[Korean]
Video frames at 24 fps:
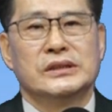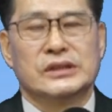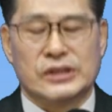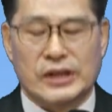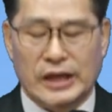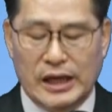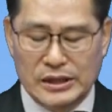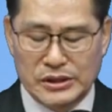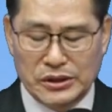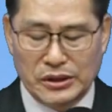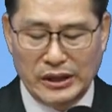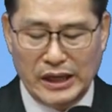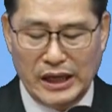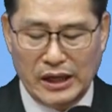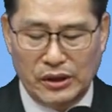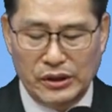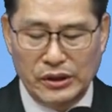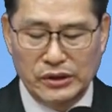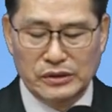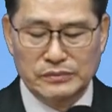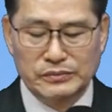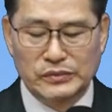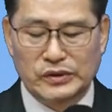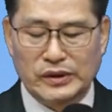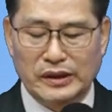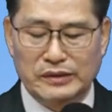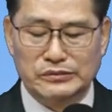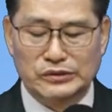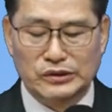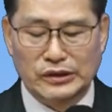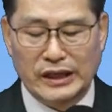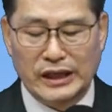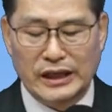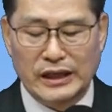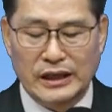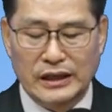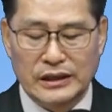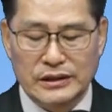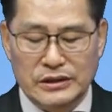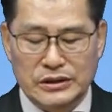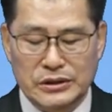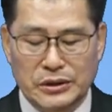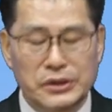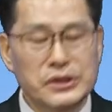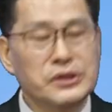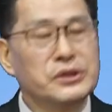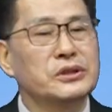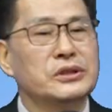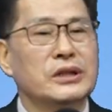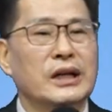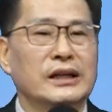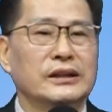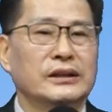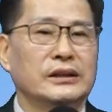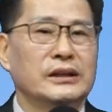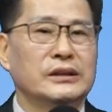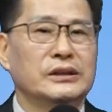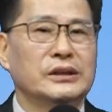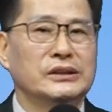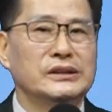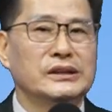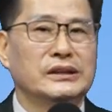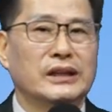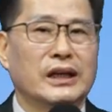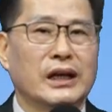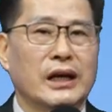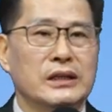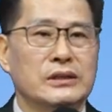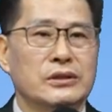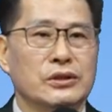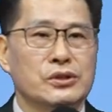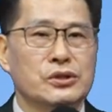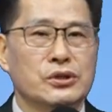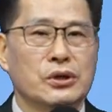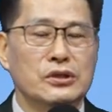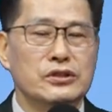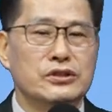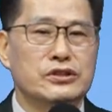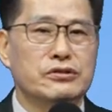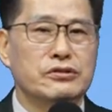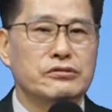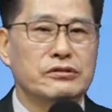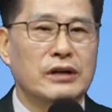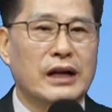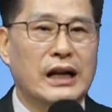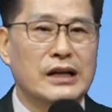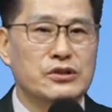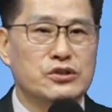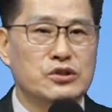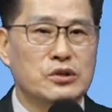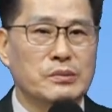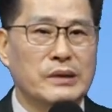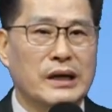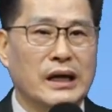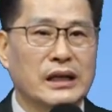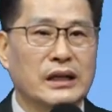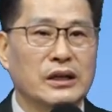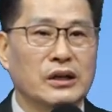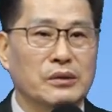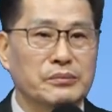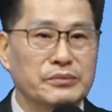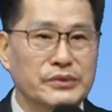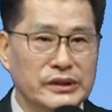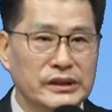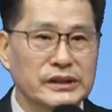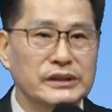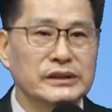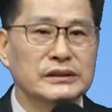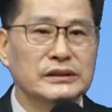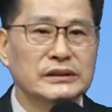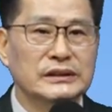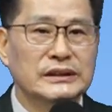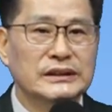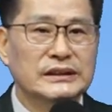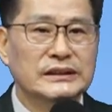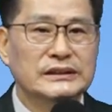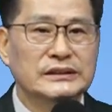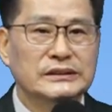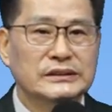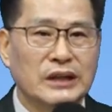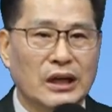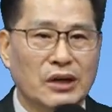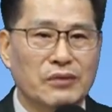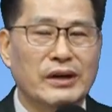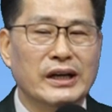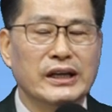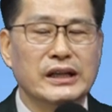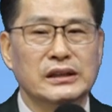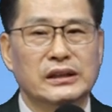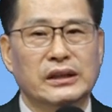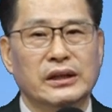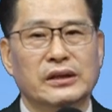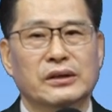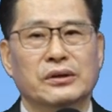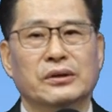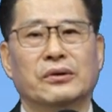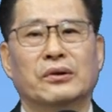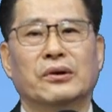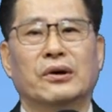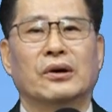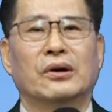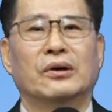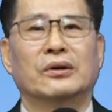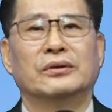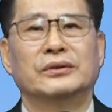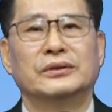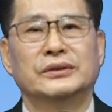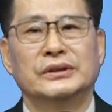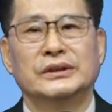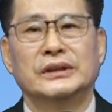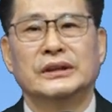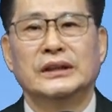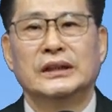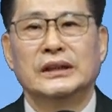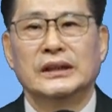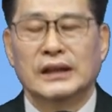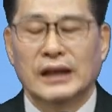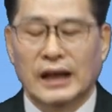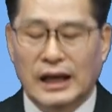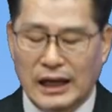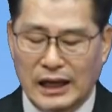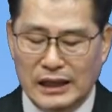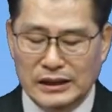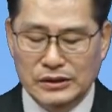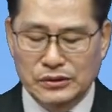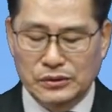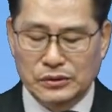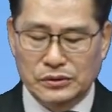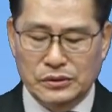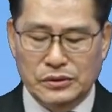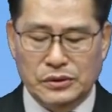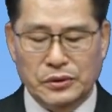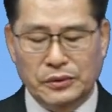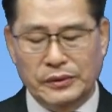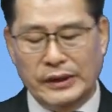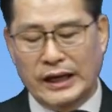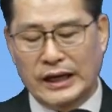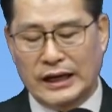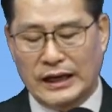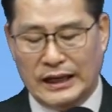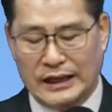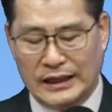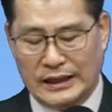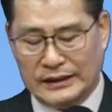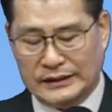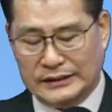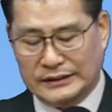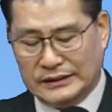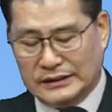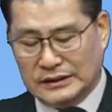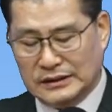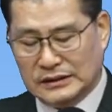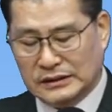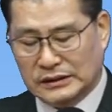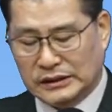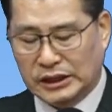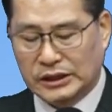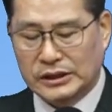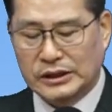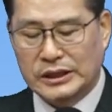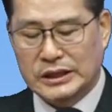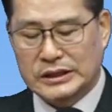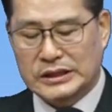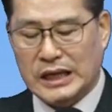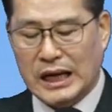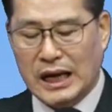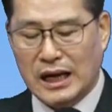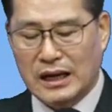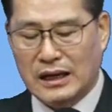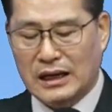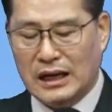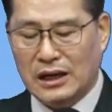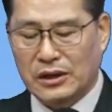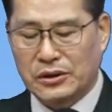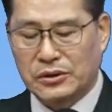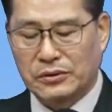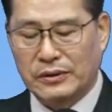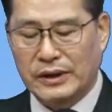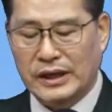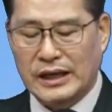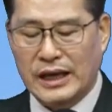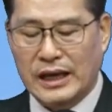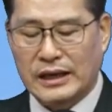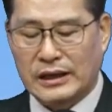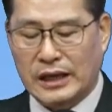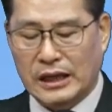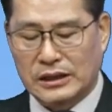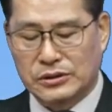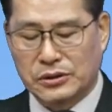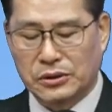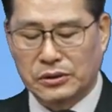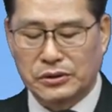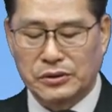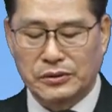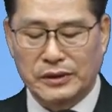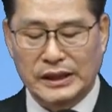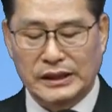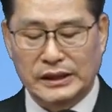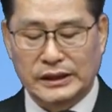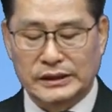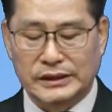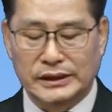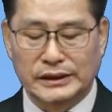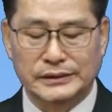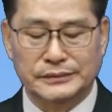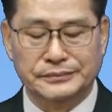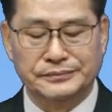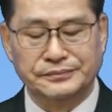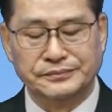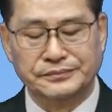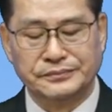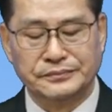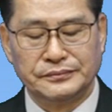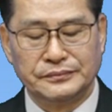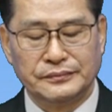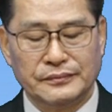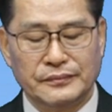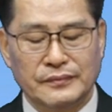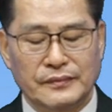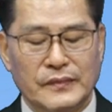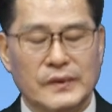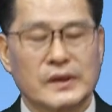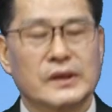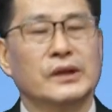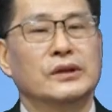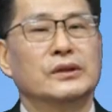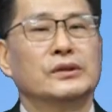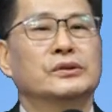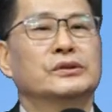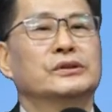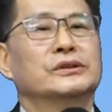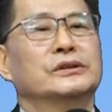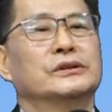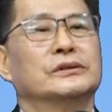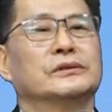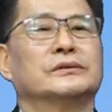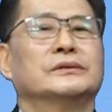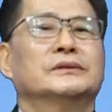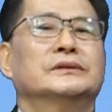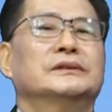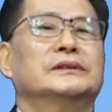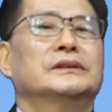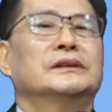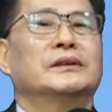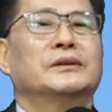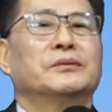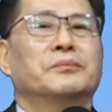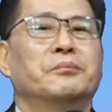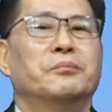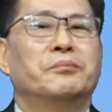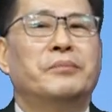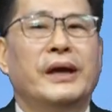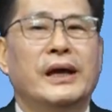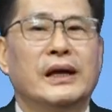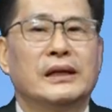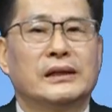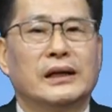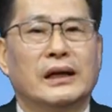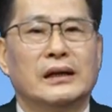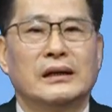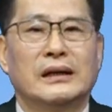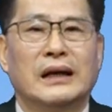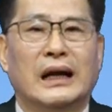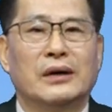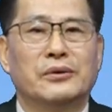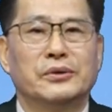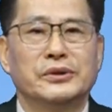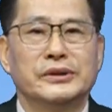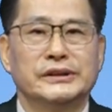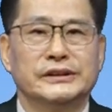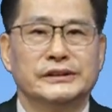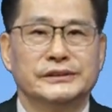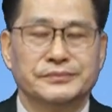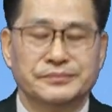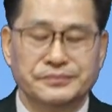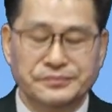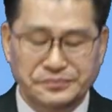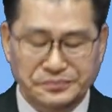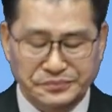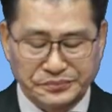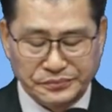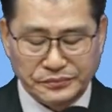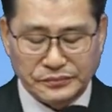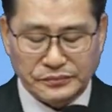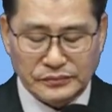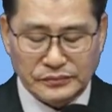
재정의 어려움 때문에 선교사들이 현장에서 철수를 할 수밖에 없는 상황이 되었고 한국 교회가 특히 삼각교회의 개척교회들은 결국 매달 나오는